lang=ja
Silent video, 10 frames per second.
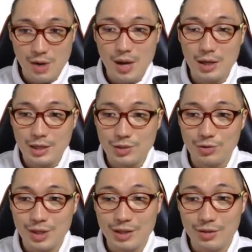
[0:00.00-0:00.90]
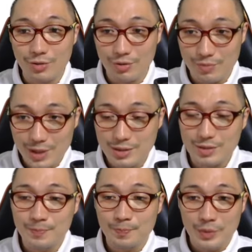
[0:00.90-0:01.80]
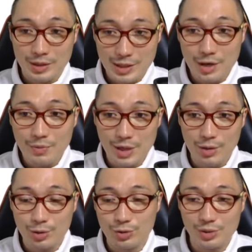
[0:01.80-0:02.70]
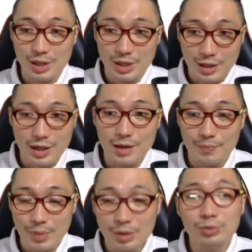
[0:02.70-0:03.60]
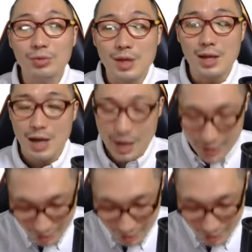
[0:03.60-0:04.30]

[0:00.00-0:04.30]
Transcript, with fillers: は以上になっております。最後までご視聴いただき、誠にありが